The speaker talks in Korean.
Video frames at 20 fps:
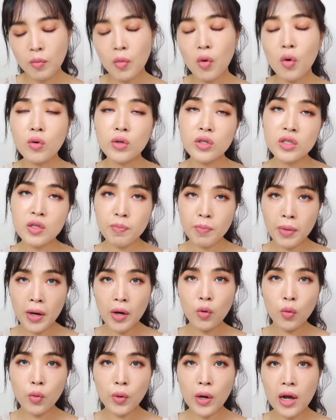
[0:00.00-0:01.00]
뭐
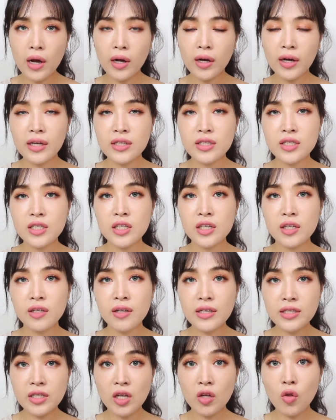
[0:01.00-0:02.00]
18호랑 같이
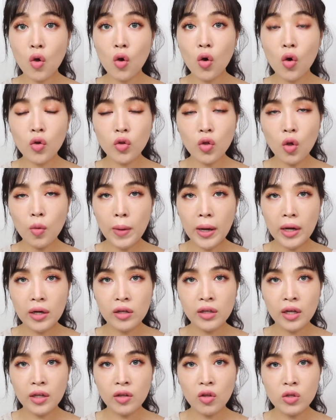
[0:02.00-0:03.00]
살짝 섞어서
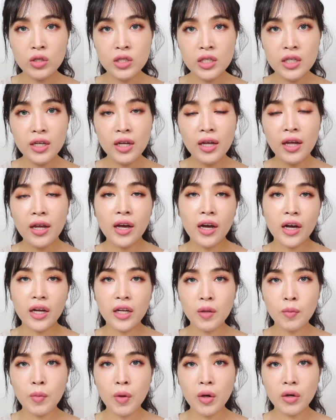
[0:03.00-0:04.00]
바른다든지
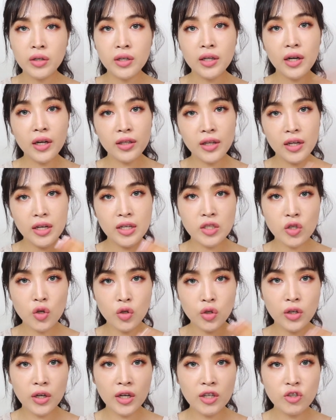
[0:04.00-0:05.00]
아니면
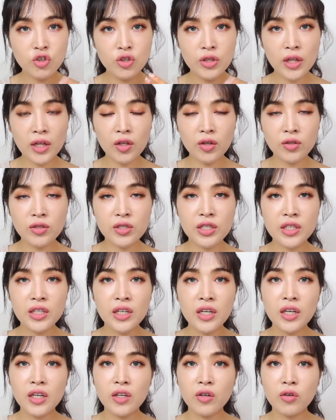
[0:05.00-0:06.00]
그라데이션을 해준다든지
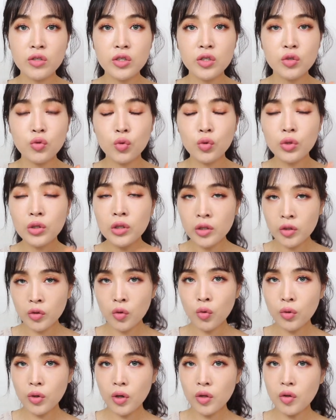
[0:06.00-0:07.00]
이런 식으로
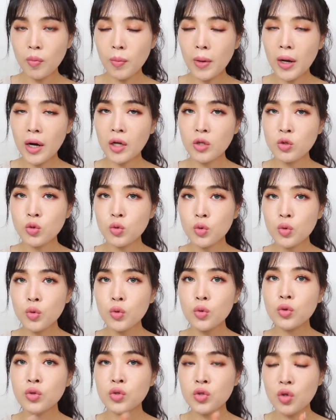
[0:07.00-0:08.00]
응용을 해서
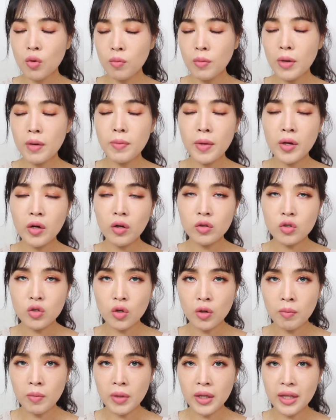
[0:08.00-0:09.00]
발라줘도 정말
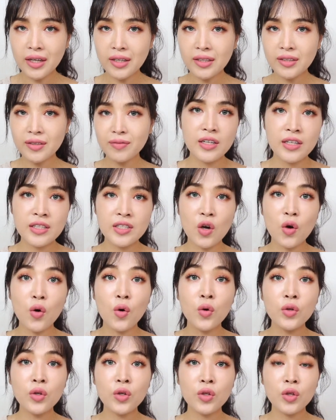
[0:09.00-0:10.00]
매력적입니다. 이제
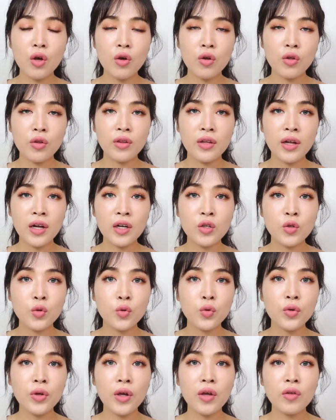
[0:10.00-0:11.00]
어느덧
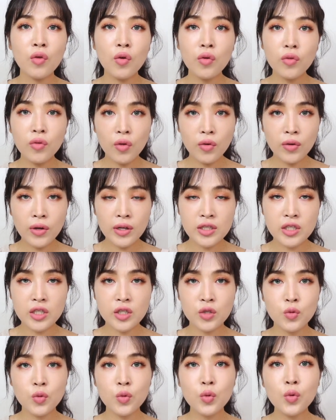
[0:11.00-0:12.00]
날도 꽤
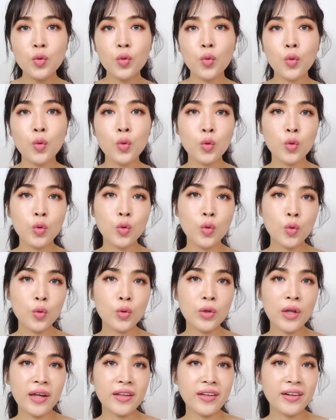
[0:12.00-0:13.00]
선선해지고
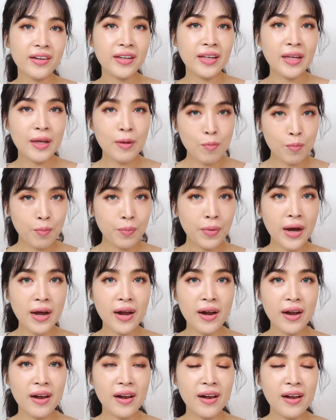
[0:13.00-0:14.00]
옷도 다들
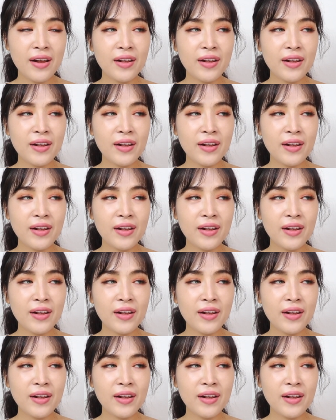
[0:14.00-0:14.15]
긴팔,